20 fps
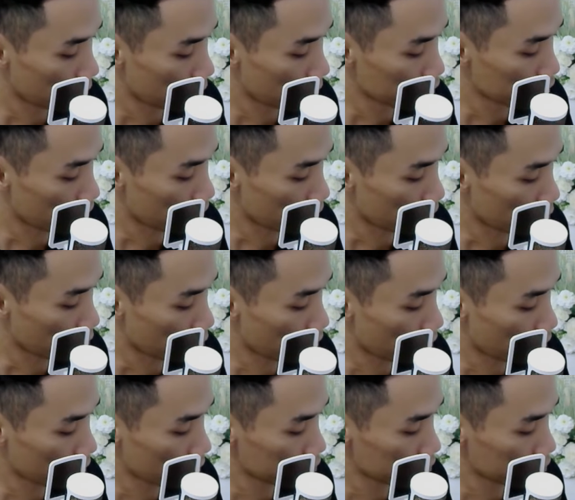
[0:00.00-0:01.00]
cậu khóc trước
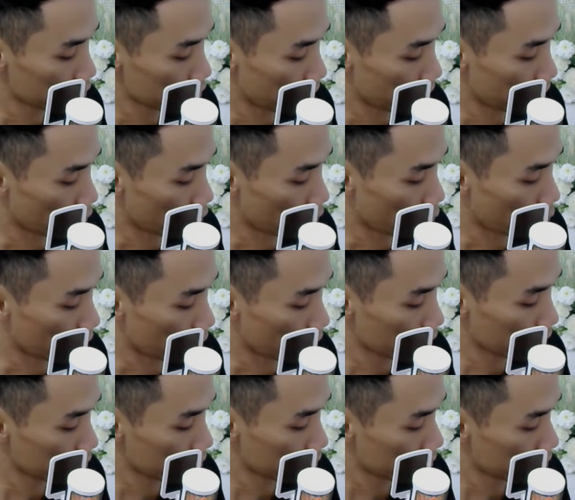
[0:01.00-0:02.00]
bầy cù cả
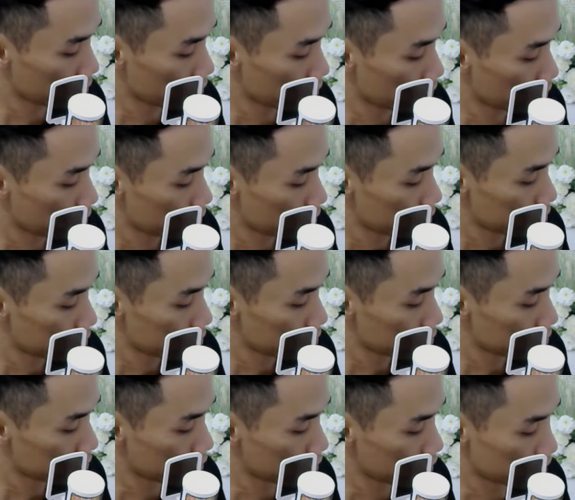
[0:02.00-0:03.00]
nhưng
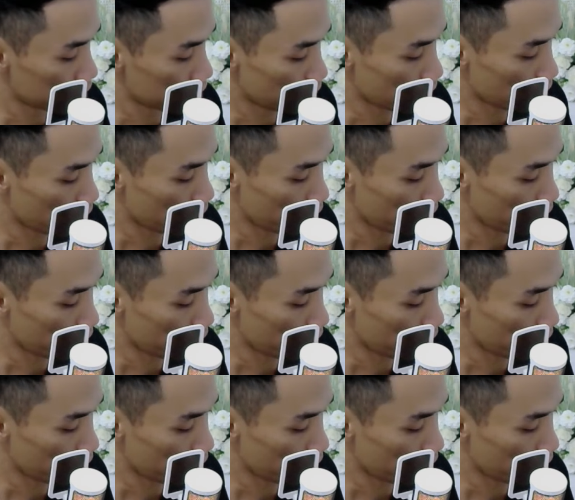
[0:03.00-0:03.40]
giờ đây